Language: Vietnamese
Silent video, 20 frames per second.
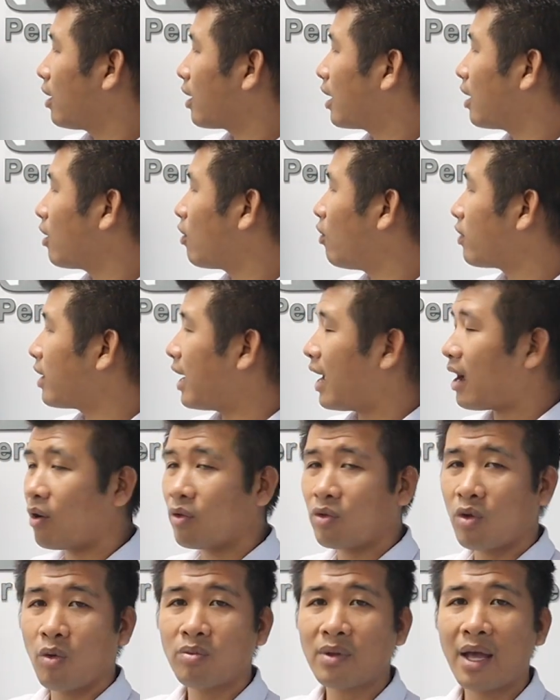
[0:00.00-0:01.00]
cái ngôi nhà của
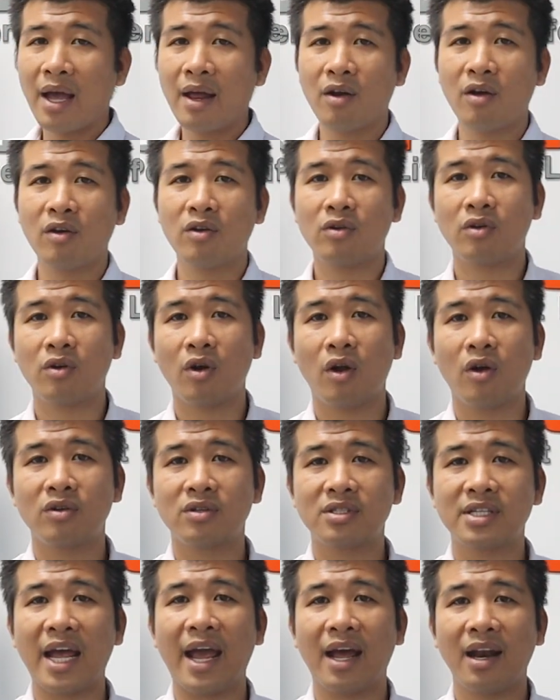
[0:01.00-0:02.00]
chúng ta nó
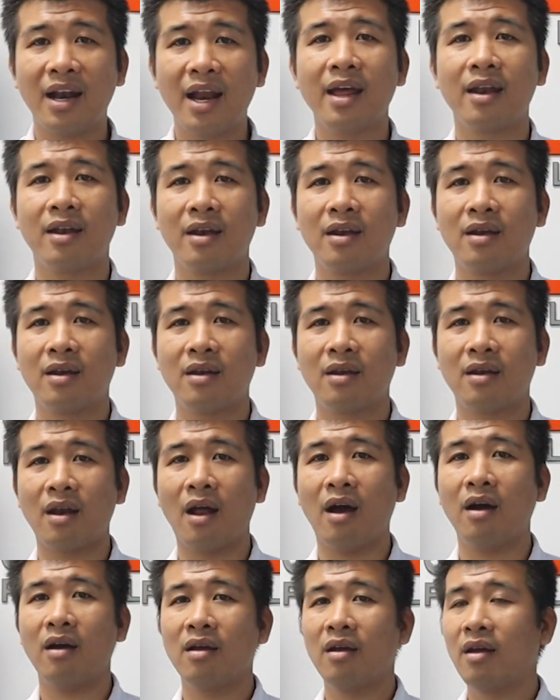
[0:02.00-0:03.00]
sáng lên
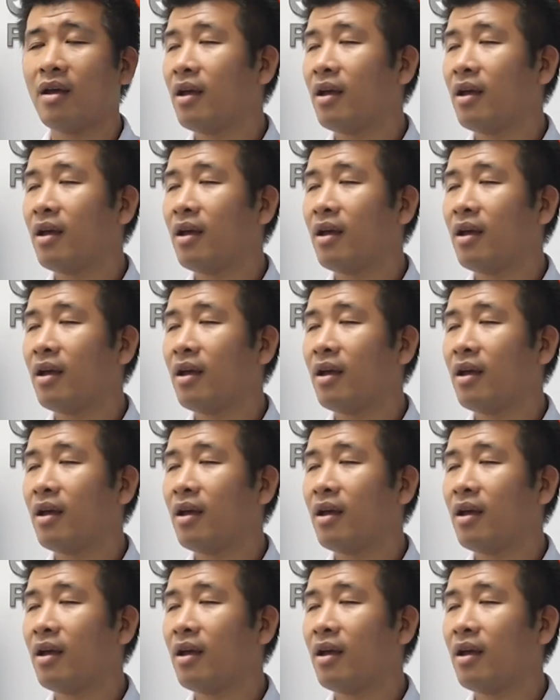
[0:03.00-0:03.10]
đó.